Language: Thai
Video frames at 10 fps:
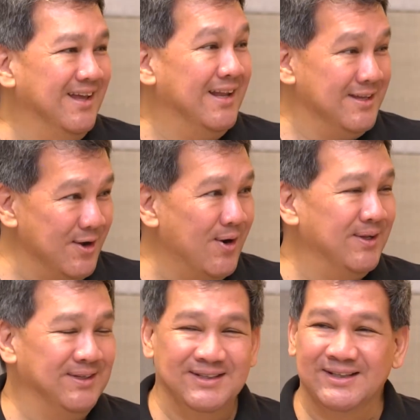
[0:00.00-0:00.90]
หลายๆยี่ห้อ
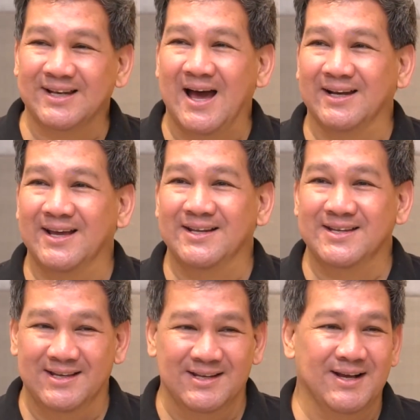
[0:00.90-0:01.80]
ที่ดังในอ
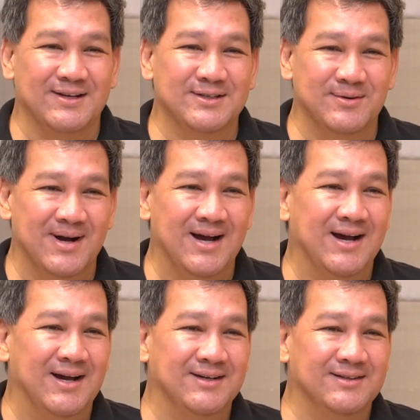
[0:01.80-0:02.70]
ดีเนี่ยคือว่า
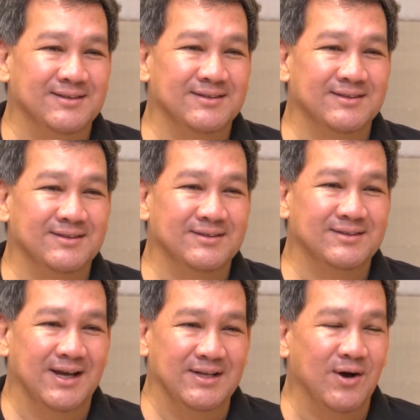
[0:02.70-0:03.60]

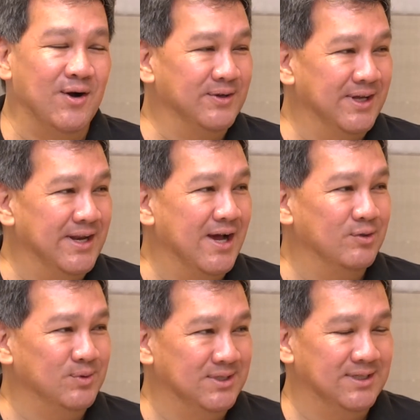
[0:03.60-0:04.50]
ใช้ดอกของไดนาว
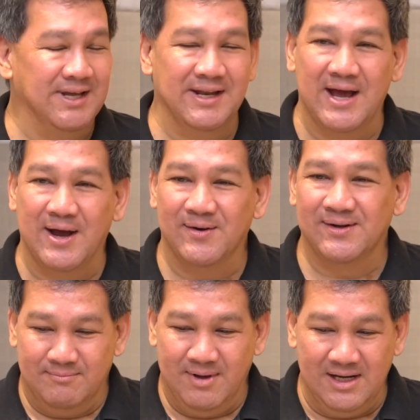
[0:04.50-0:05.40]
ทวิตเตอร์ไดนาว
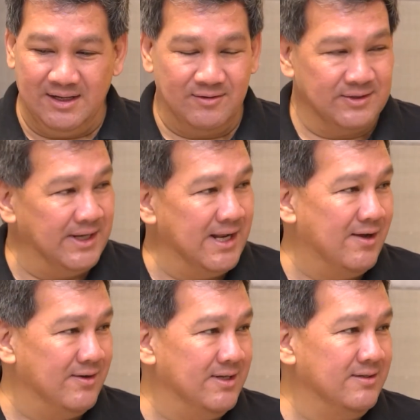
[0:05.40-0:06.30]
แม่เหล็กของไดนา
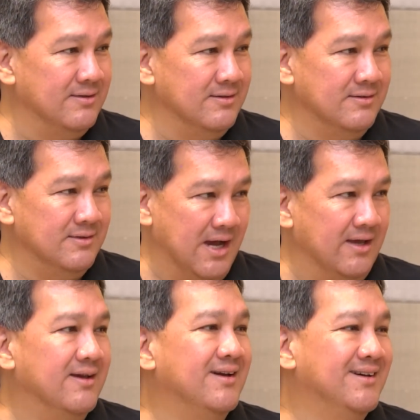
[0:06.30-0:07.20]
วเนี่ยใหญ่
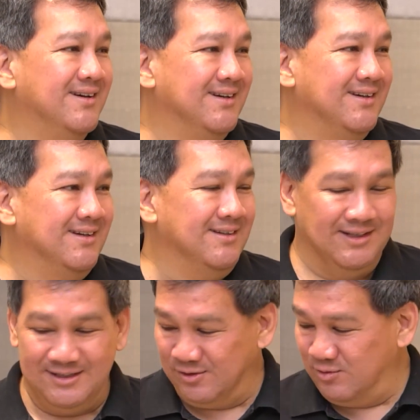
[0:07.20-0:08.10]

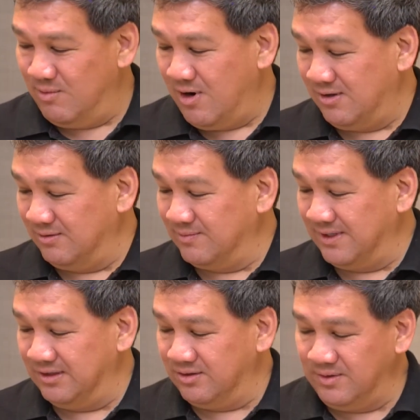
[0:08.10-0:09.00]
ถ้าเกิดคุณมองไป
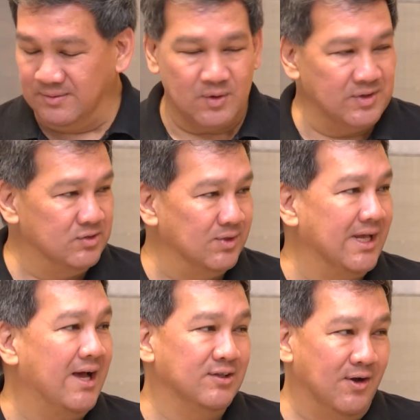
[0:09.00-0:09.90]
พวกอิสซ
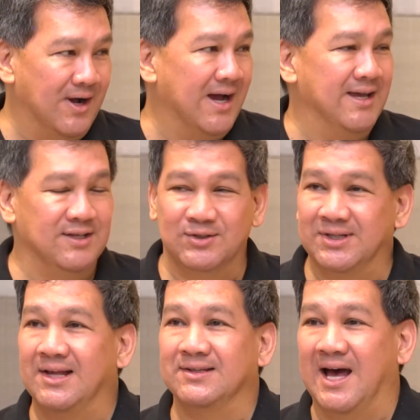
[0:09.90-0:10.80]
ตาสองไออิสซ
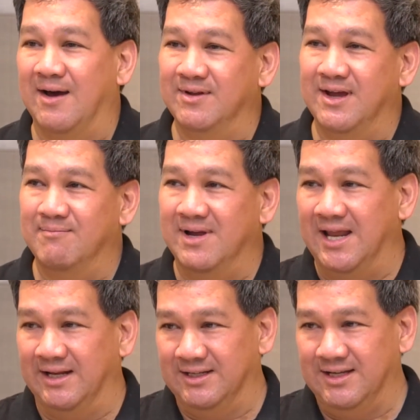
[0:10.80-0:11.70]
ตาสามเนี่ยแม่เห
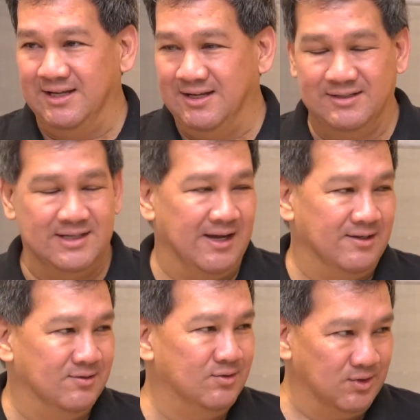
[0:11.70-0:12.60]
ล็กนี่ใหญ่
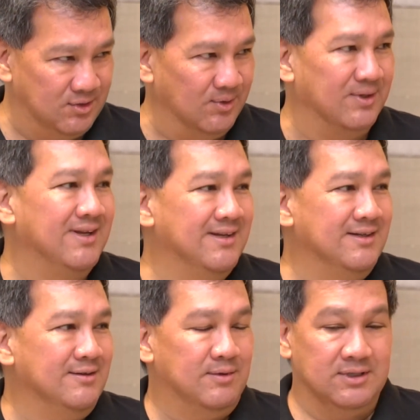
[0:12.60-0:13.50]
สุ
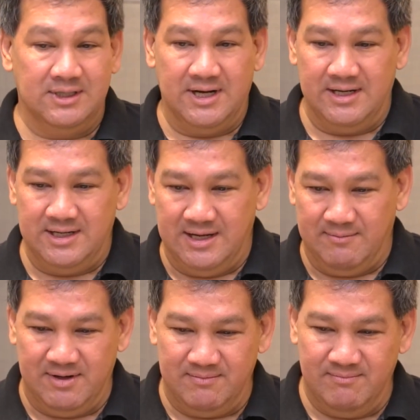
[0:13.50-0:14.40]
ดๆ เพราะฉะนั้นเนี่ย
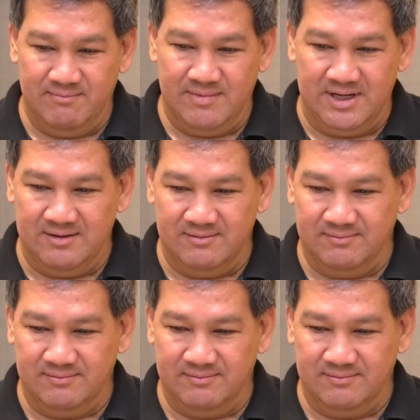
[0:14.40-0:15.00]
มันมัน